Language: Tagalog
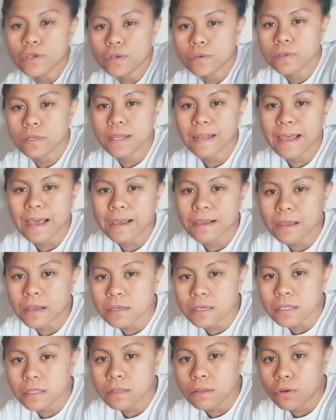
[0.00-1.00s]
yung
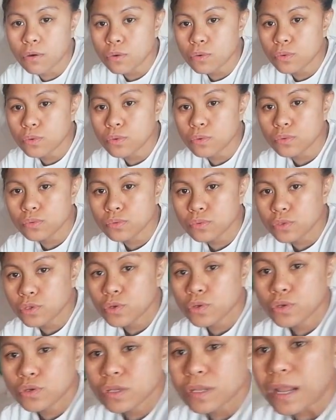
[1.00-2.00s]
nilagang itlog.
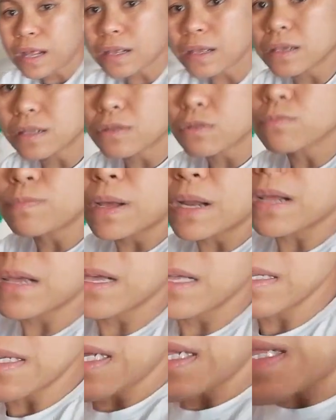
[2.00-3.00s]
Yun yung nilagang itlog, parang
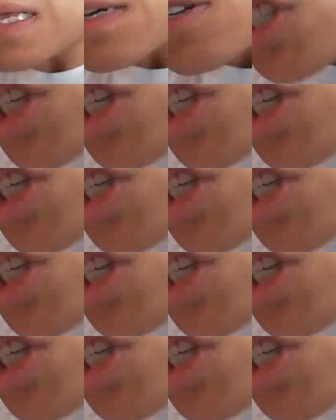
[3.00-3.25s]
ganyan lang